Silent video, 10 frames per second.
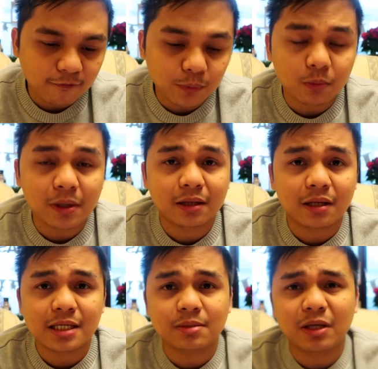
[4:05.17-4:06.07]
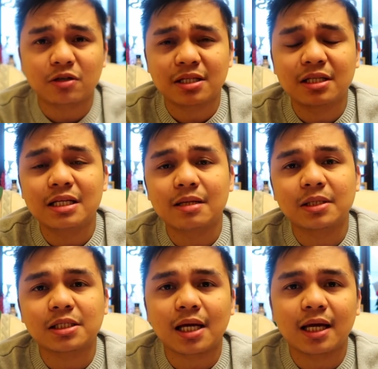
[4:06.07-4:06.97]
have pro metrics because hindi
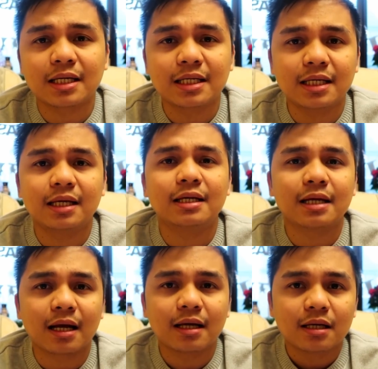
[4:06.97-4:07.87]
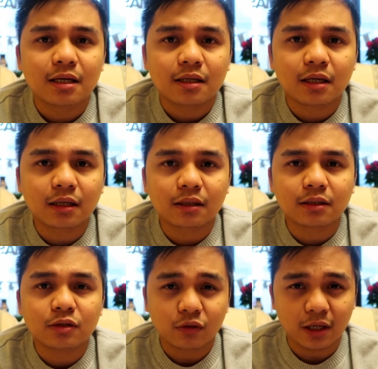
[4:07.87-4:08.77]
naman siya hinihingi ng
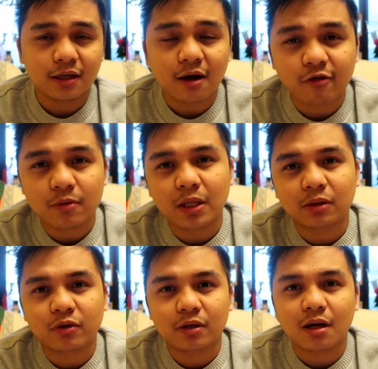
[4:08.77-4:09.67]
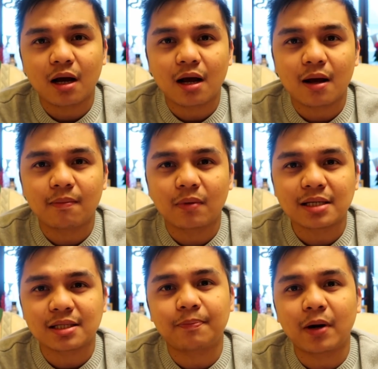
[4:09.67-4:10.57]
ng UK government um,
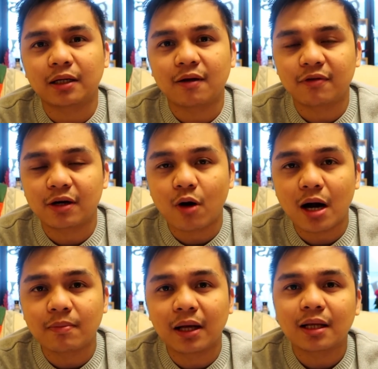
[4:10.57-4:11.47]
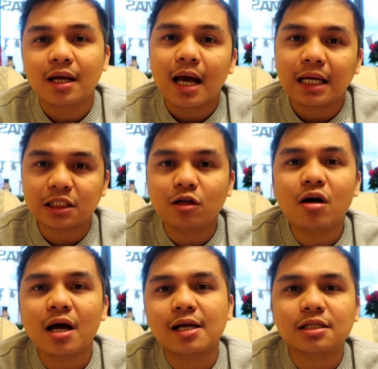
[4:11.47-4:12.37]
as a part of requirement. As
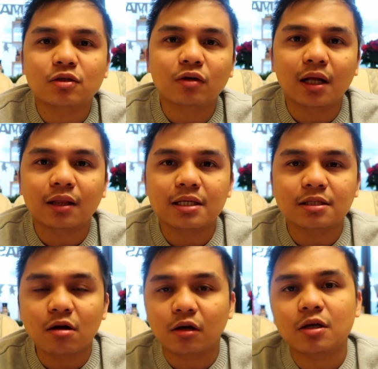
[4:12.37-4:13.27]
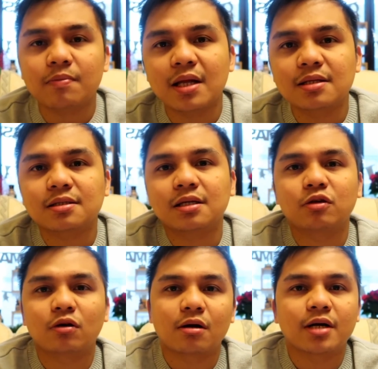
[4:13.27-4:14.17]
long as you got these documents
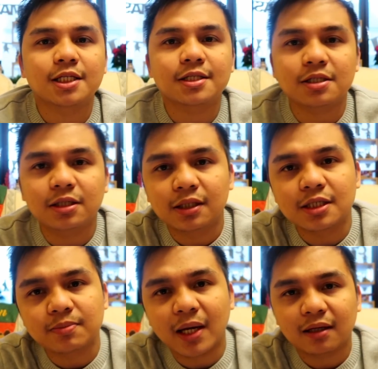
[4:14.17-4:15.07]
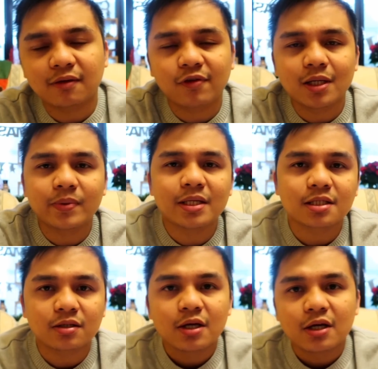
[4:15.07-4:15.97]
that you're a registered nurse back in the
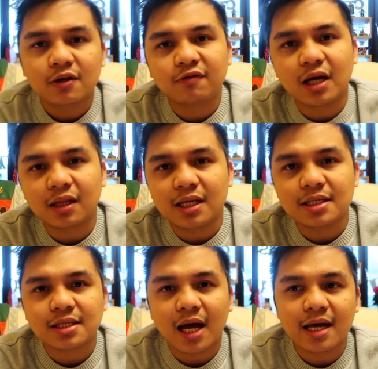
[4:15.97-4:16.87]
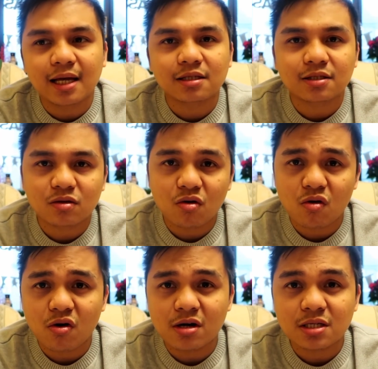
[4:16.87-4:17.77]
Philippines, you've got this IELTS
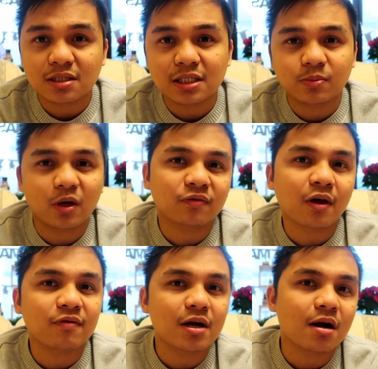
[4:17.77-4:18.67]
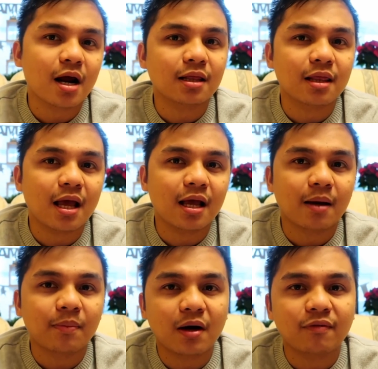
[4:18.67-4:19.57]
scores 6.5 in
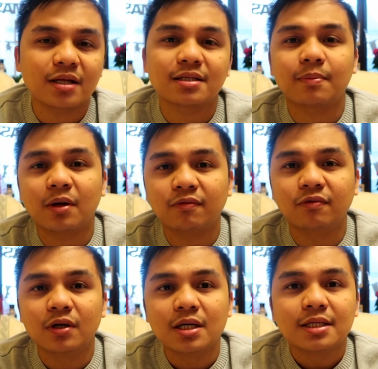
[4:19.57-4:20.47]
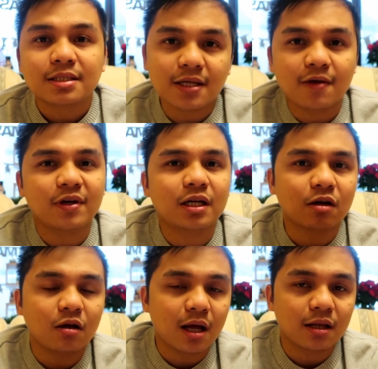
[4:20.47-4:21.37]
writing, above and above 7
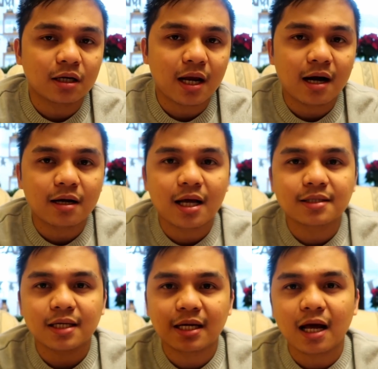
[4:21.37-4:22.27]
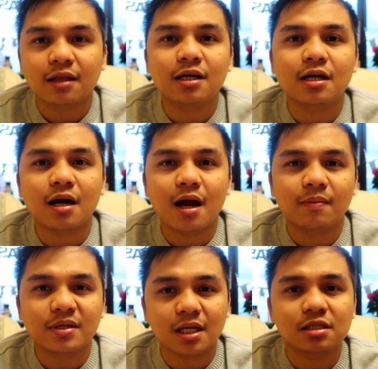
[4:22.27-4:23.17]
in all other areas, and other
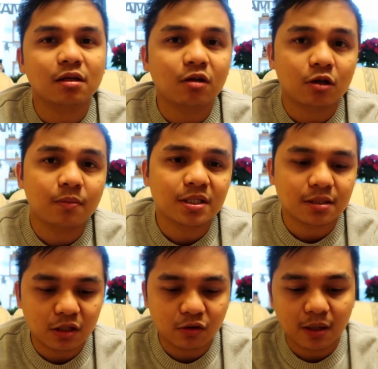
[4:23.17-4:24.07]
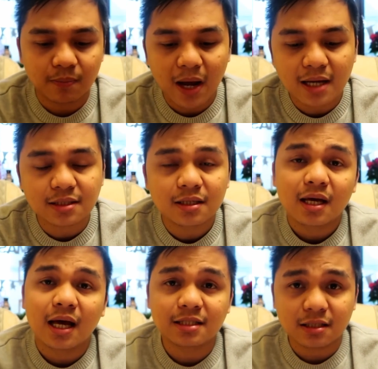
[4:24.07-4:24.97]
um, essential documents that you can pass
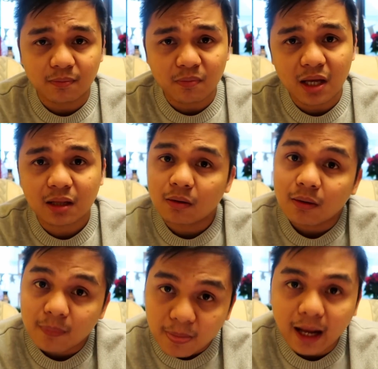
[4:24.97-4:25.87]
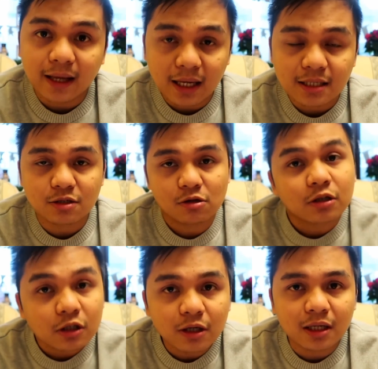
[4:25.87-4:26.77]
and submit I guess
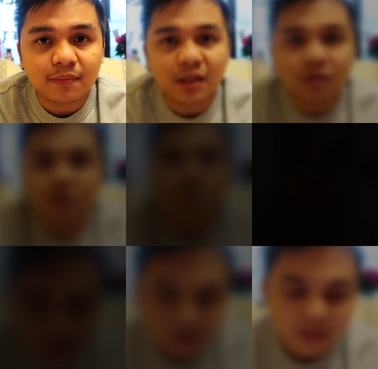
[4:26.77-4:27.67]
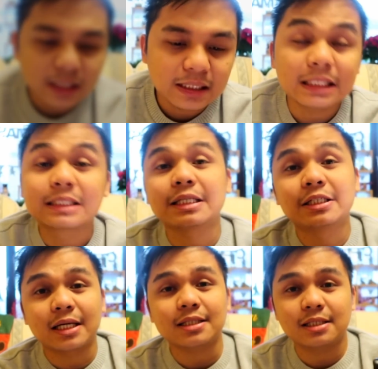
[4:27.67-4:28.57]
you're, you're gonna be good. Meron ding
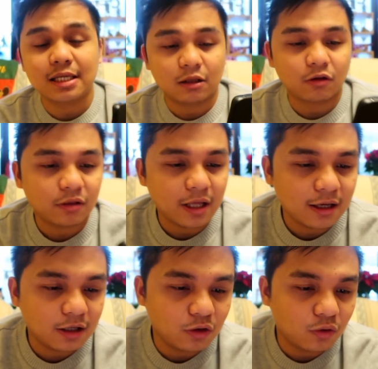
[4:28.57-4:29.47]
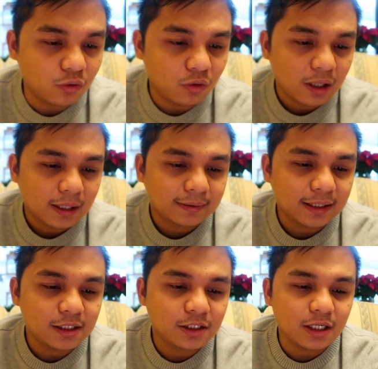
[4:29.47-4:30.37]
nag-suggest dito, thank you
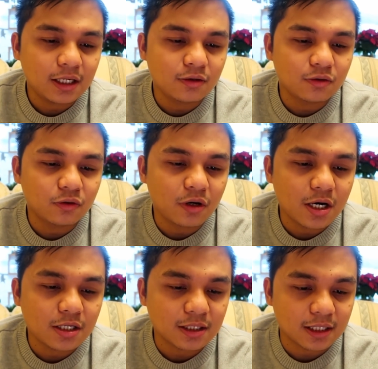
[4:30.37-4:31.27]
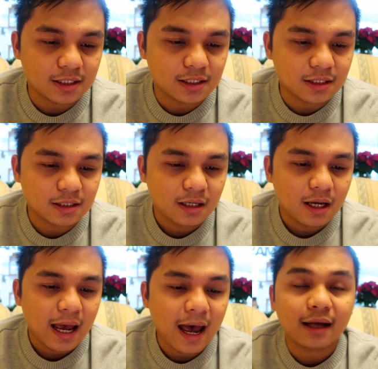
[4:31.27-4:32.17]
TGU nurses
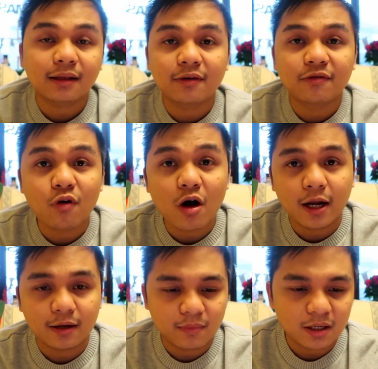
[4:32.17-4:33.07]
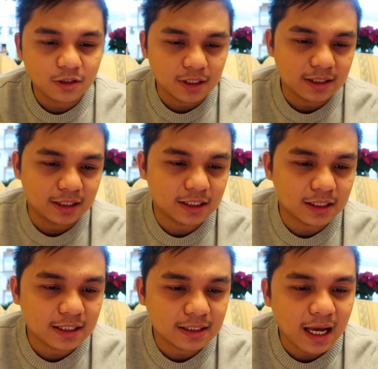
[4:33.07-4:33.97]
Active One. Meron siyang
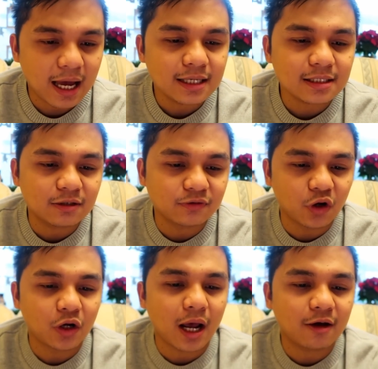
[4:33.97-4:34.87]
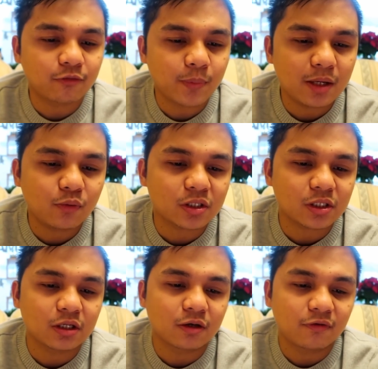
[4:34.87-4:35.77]
sinuggest na, Hi Sir Von, I've been
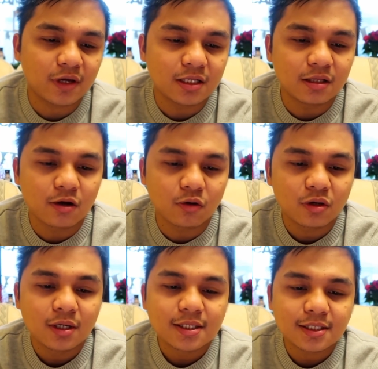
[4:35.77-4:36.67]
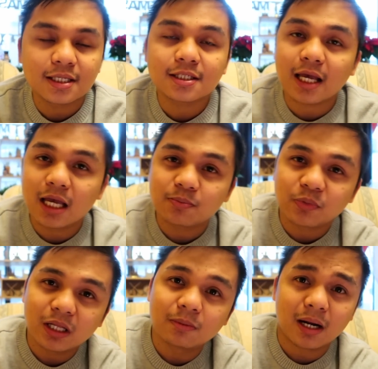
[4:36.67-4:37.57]
watching your video since
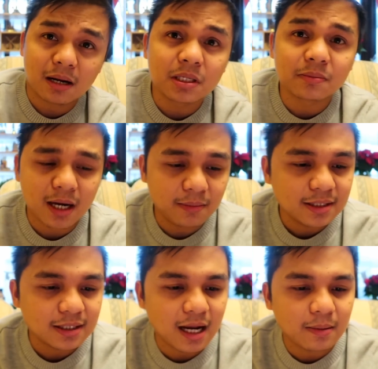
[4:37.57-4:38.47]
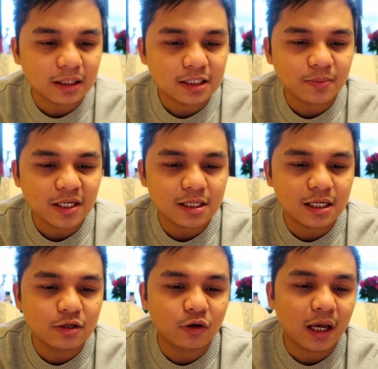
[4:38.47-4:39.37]
April. Maraming maraming salamat,
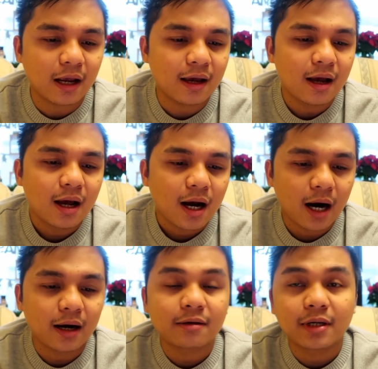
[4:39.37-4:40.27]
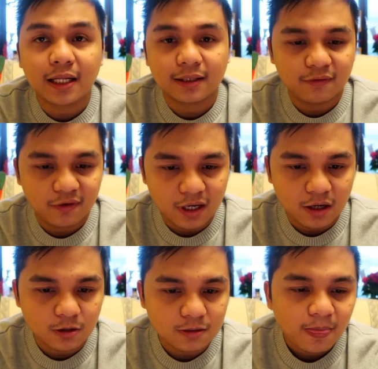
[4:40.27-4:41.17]
especially UK RN-related
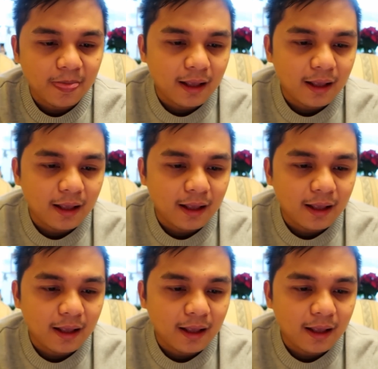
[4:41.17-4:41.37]
videos.